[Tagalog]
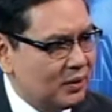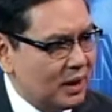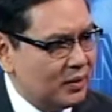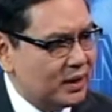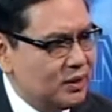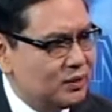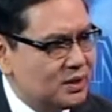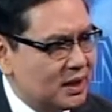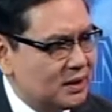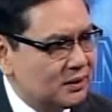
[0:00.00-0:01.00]
how can you
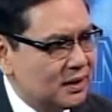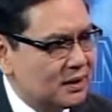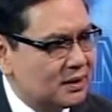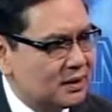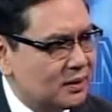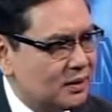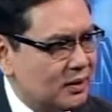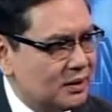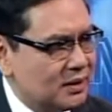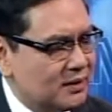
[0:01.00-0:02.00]
gel together
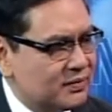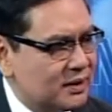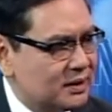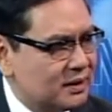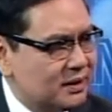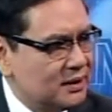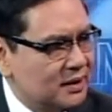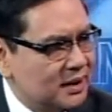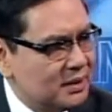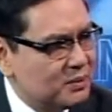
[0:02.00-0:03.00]
all the different
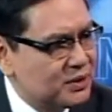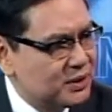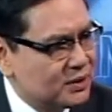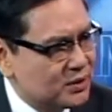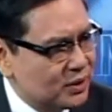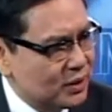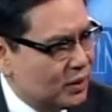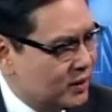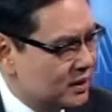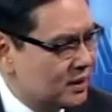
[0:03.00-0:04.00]
legal positions? Your
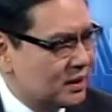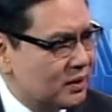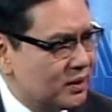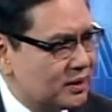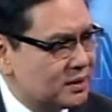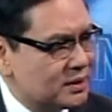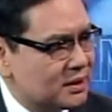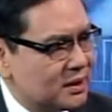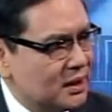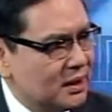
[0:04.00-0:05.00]
lawyer, their lawyers,
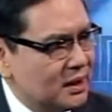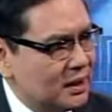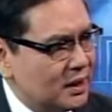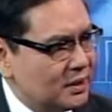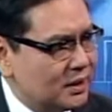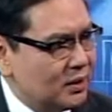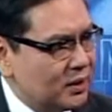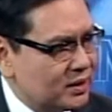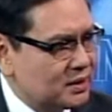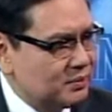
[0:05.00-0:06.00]
uh, their
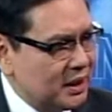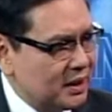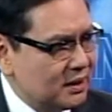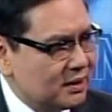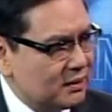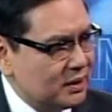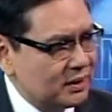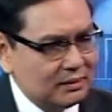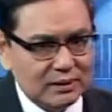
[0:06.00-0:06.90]
lawyers making what?